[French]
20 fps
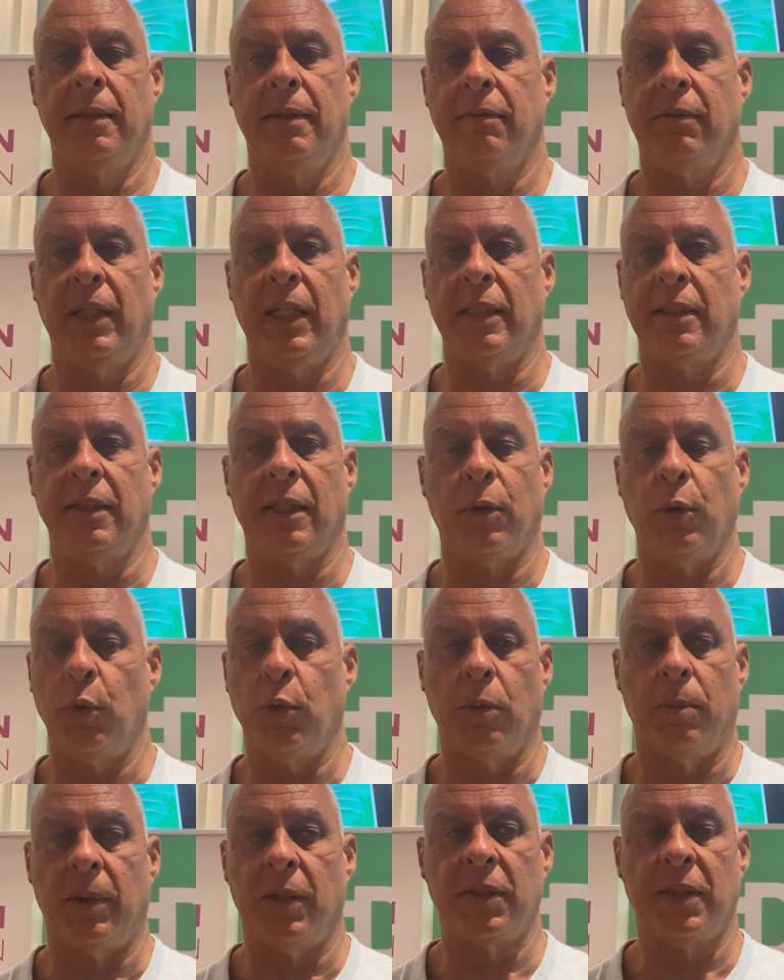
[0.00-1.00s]
voilà, ça
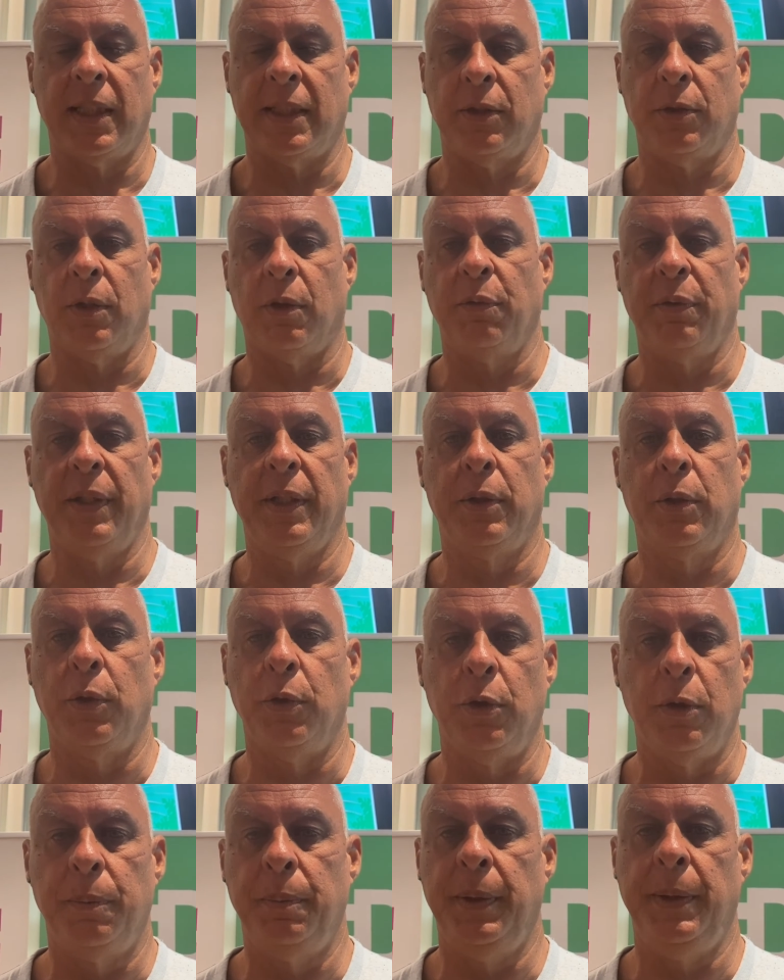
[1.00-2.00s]
recommence à surfer que
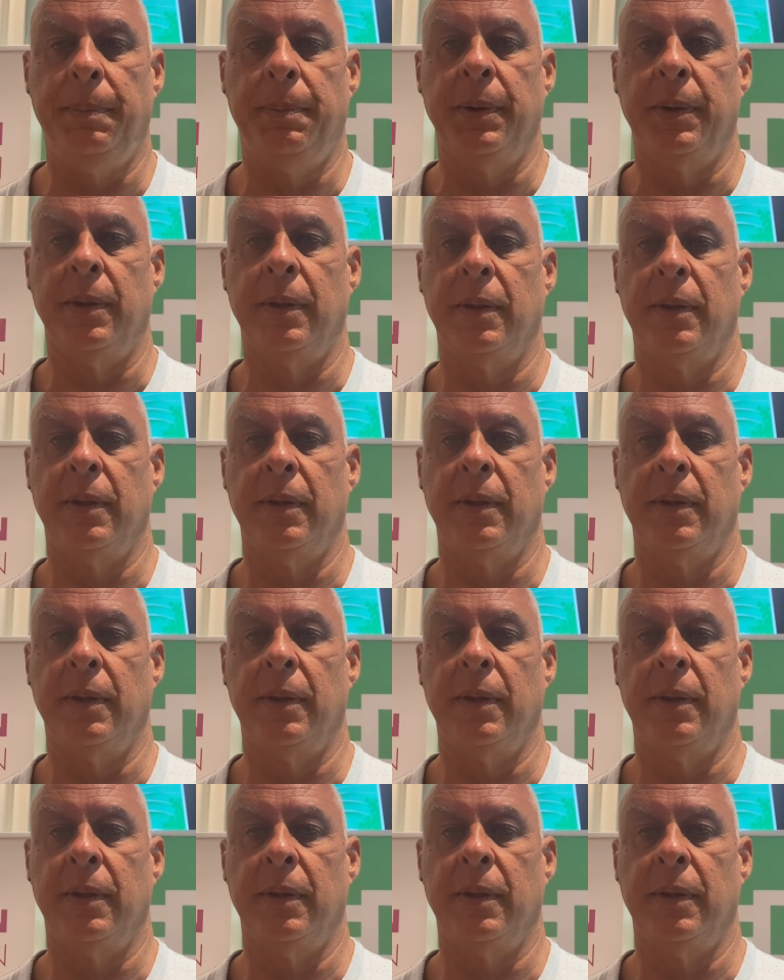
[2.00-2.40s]
depuis peu.